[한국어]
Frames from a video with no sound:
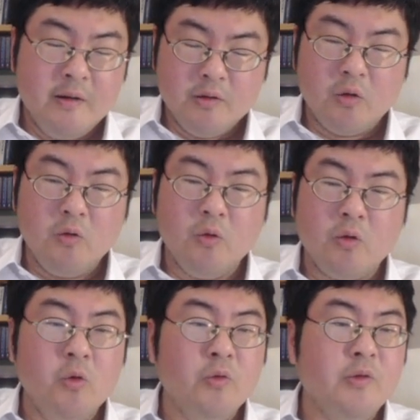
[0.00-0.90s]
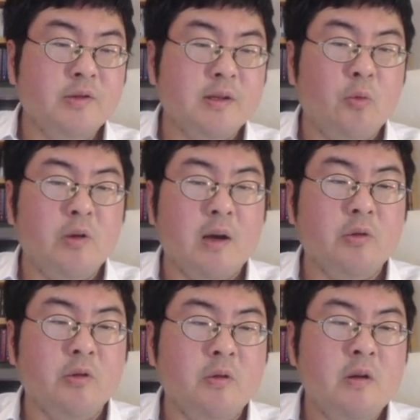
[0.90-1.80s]
결론, 결론은 이제 뭐냐
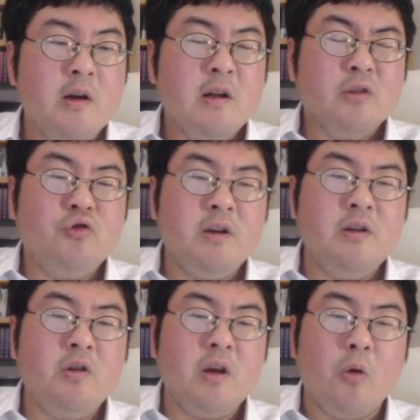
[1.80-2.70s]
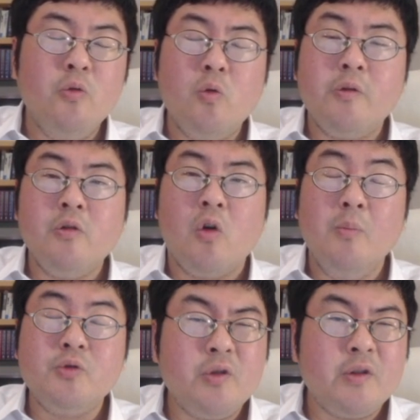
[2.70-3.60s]
하면은 주식은 이렇게 변동성이
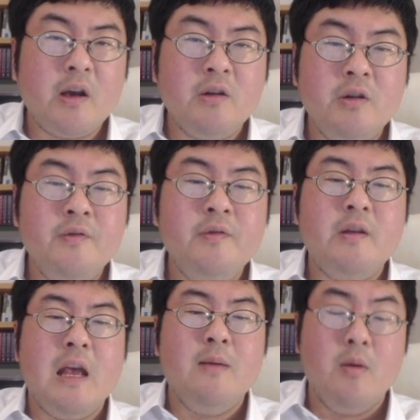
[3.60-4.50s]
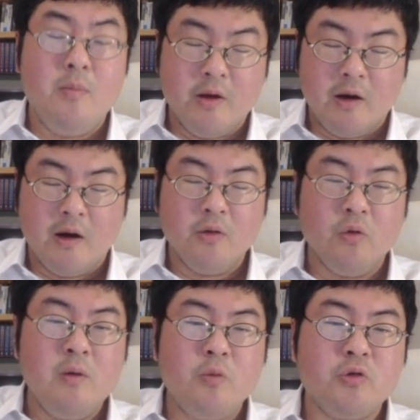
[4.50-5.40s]
엄청나게 큰 게임입니다.
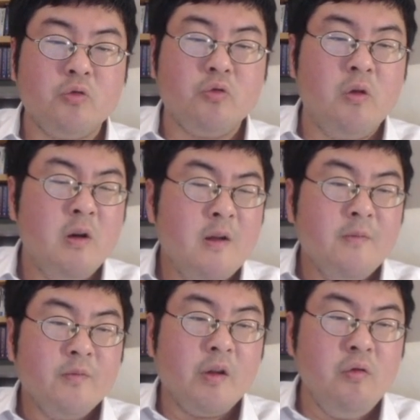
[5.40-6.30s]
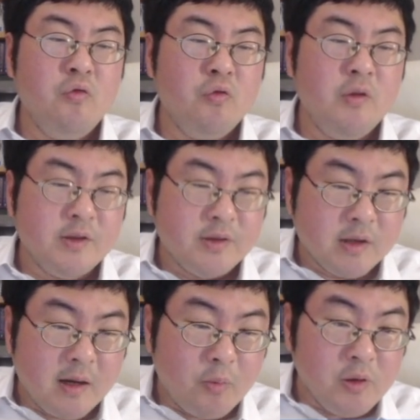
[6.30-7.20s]
여기 보셔도 승률이
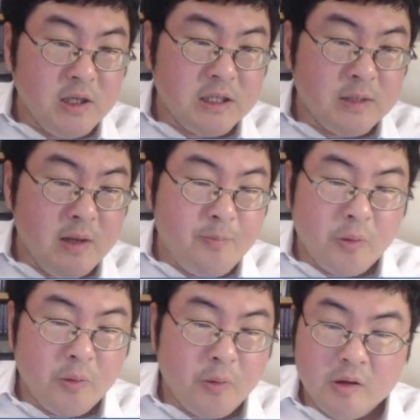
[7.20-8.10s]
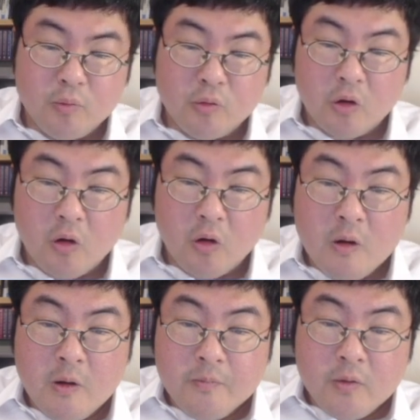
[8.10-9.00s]
진짜 뭐 21%부터
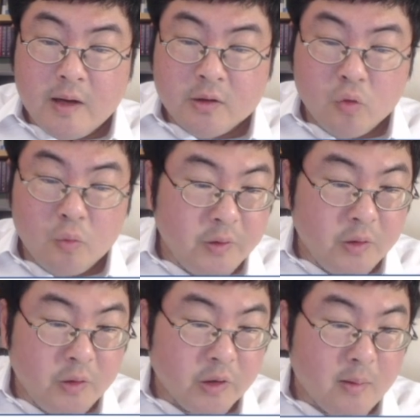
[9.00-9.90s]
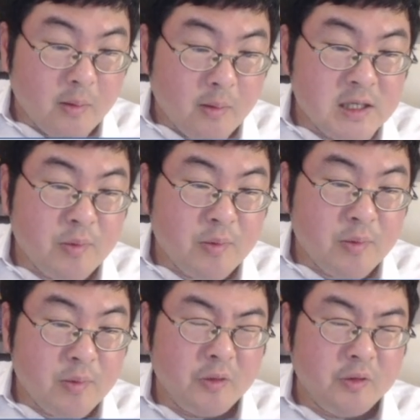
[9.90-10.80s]
가장 높은 데가 어디야?
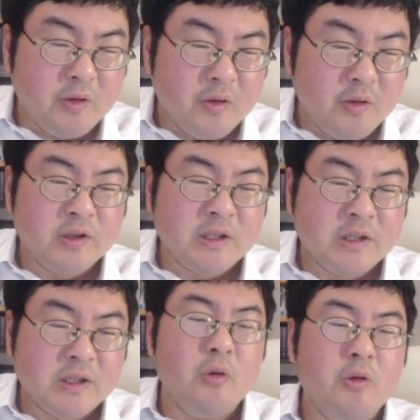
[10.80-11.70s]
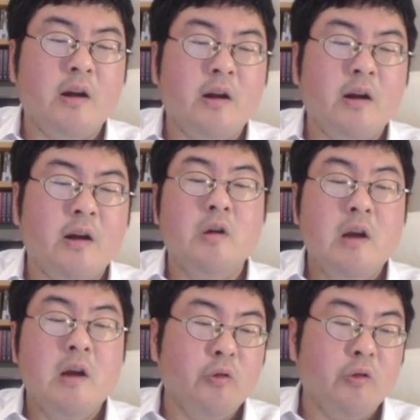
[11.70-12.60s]
84%까지 천차만별이라는 거를
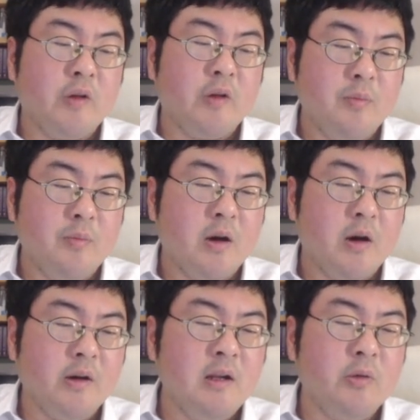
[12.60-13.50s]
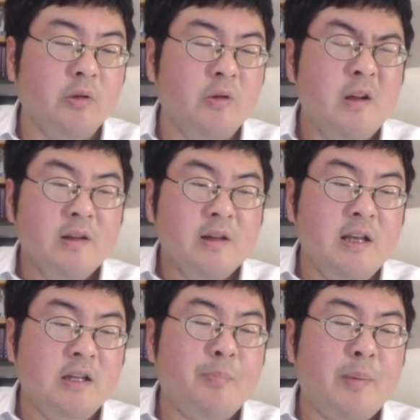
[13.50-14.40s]
볼 수가 있습니다. 그 예를 들면은
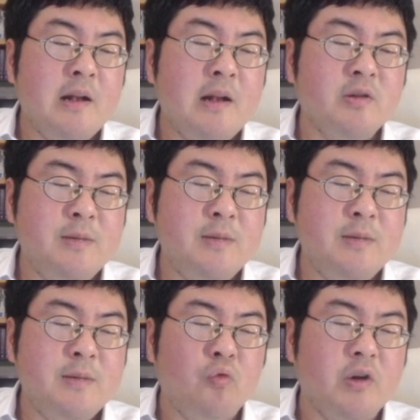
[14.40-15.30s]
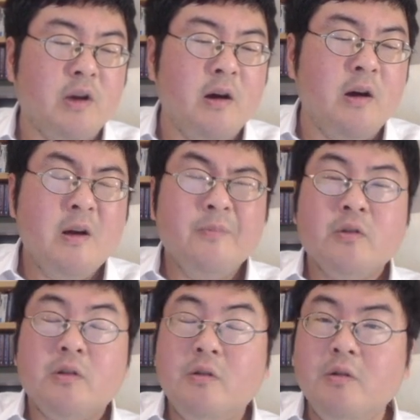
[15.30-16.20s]
2008년 11월에 우리가
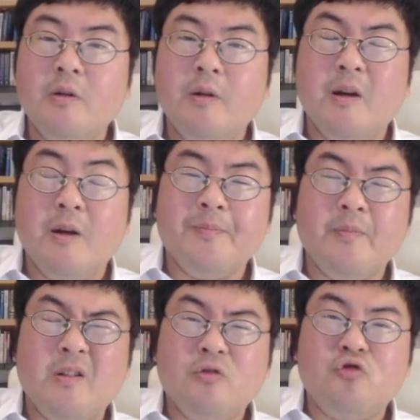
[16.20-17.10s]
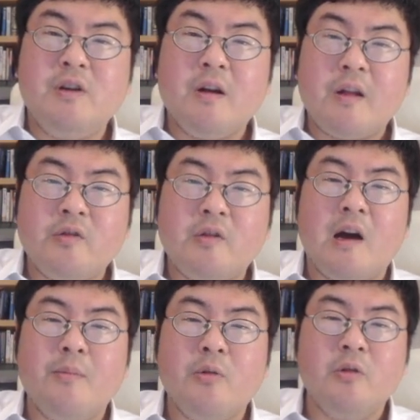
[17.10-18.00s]
그, 음, 그 주식을 샀다
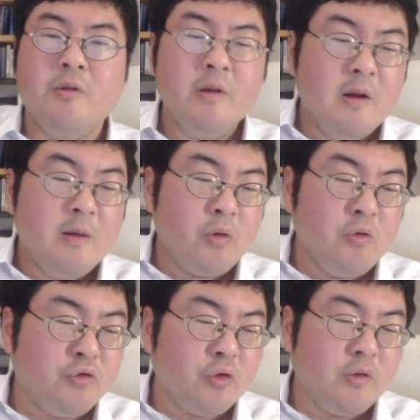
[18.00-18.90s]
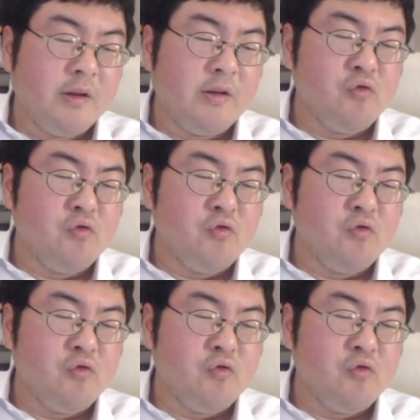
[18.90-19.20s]
하면은 평균적으로 얘네들